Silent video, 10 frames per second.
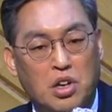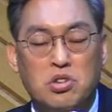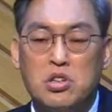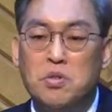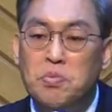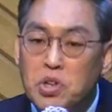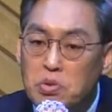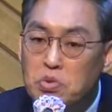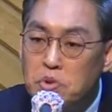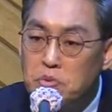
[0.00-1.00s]
그것을
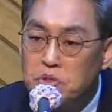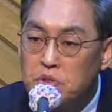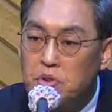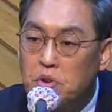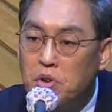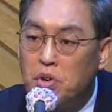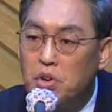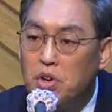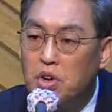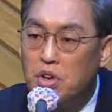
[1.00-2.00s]
믿음으로 붙들고
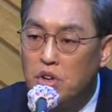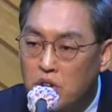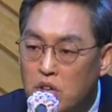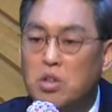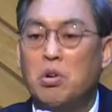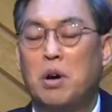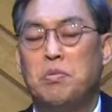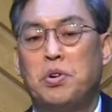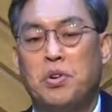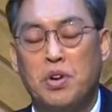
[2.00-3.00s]

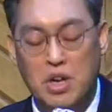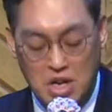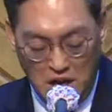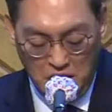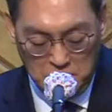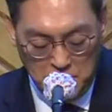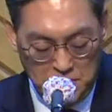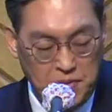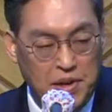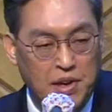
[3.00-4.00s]
기도하며 하나님
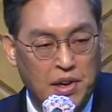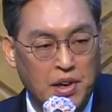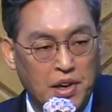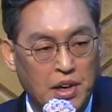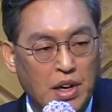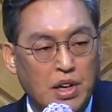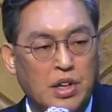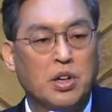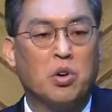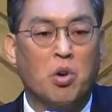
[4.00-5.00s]
앞에
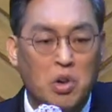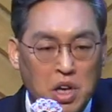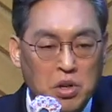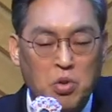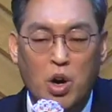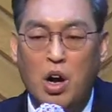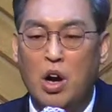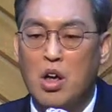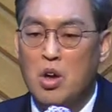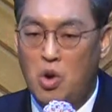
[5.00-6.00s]
그 고난과
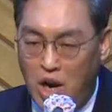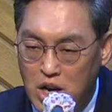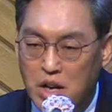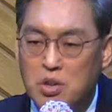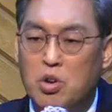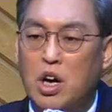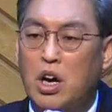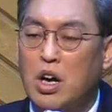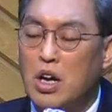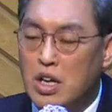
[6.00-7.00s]
환란과
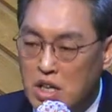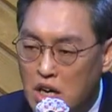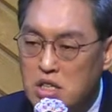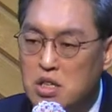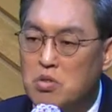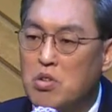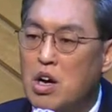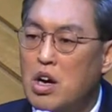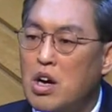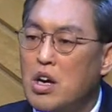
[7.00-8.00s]

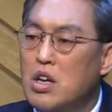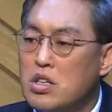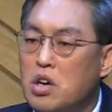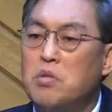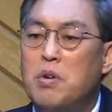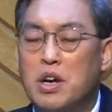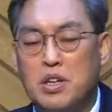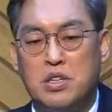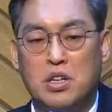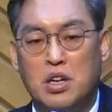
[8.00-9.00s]
낙심과 절망의
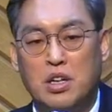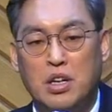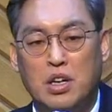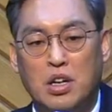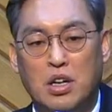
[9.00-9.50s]
시간을